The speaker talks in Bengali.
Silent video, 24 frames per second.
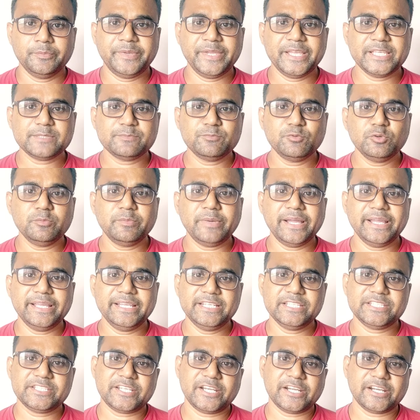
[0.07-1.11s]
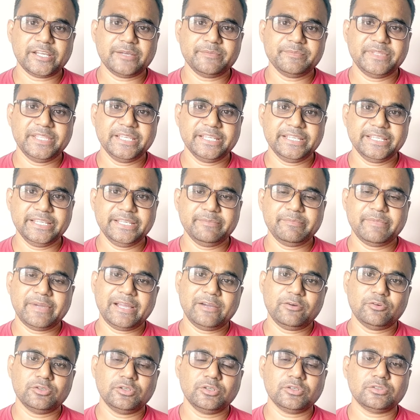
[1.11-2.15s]
ফেসবুক বা ইনস্টাগ্রাম থেকে
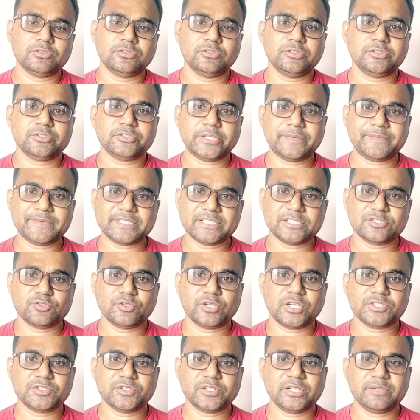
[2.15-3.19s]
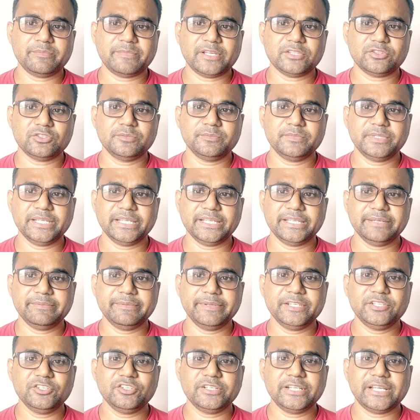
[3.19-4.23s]
বা অন্য কোনো সামাজিক যোগাযোগের মাধ্যম
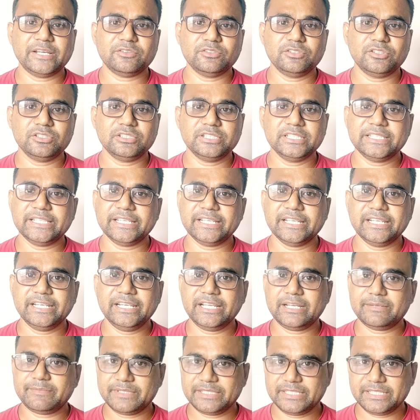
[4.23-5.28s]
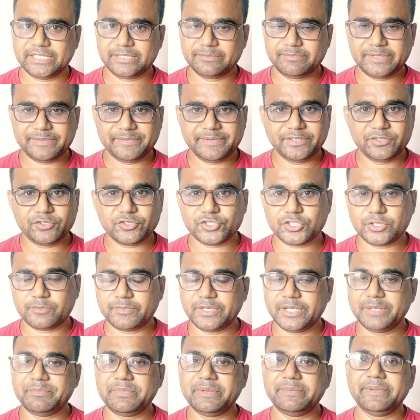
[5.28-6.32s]
থেকে ভিডিও ডাউনলোড দিতে গেলে আমাদেরকে বিভিন্ন
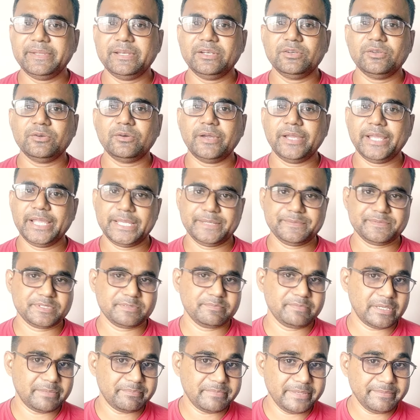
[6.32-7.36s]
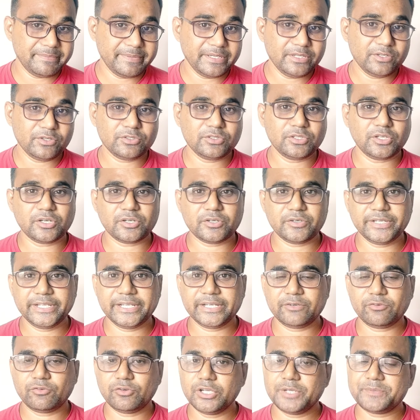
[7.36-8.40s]
সময় বিভিন্ন অ্যাপস বা বিভিন্ন
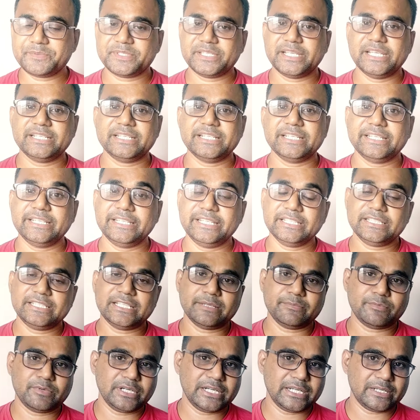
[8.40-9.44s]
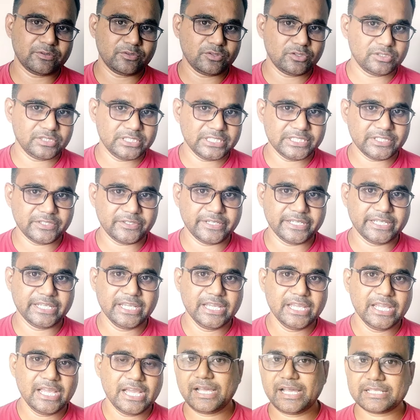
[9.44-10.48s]
ধরনের ওয়েবসাইটে গিয়ে তারপর ডাউনলোড দিতে
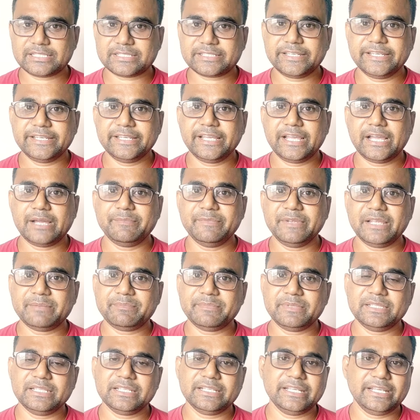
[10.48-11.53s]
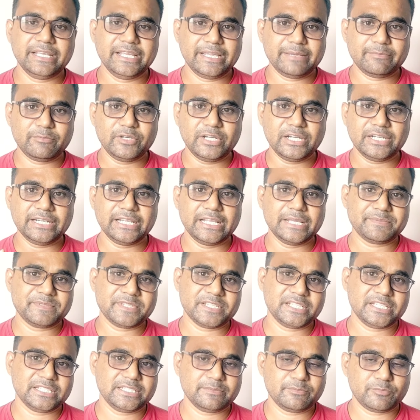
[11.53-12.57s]
হয় আজকে আমি আপনাদেরকে এমন একটা
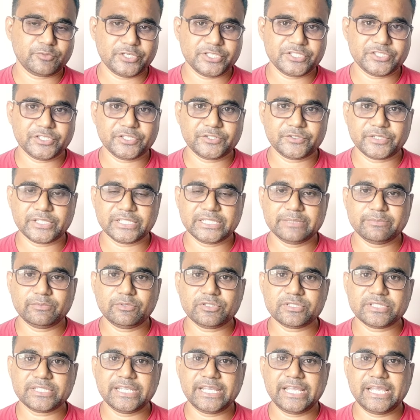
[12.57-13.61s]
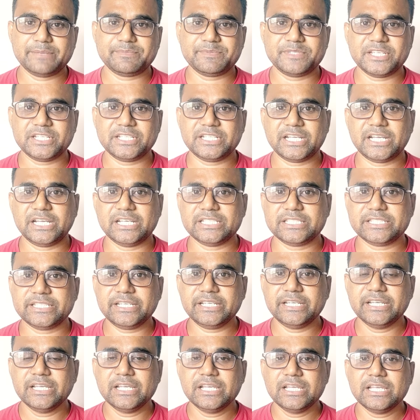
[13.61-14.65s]
অ্যাপসের সাথে পরিচয় করে দিব যে অ্যাপসের সাহায্যে